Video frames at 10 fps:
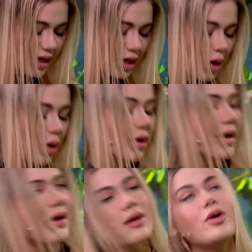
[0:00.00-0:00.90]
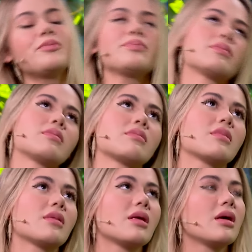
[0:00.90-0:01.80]
No, raro.
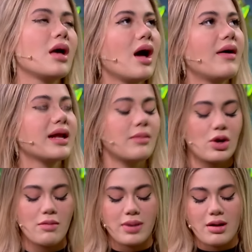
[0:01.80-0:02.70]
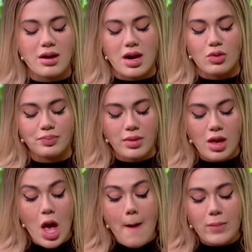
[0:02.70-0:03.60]
A ver qué me he comprado raro.
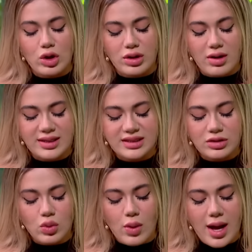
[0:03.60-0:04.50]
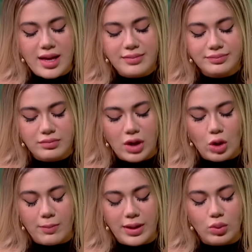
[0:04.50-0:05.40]
Bueno, una vez en Dubai me
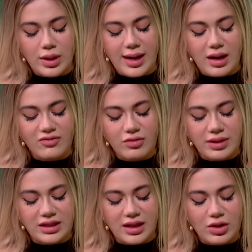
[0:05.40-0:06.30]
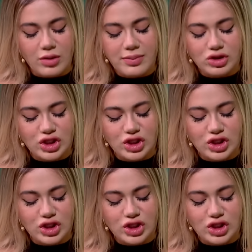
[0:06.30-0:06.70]
compré una alfombrita de oro, pero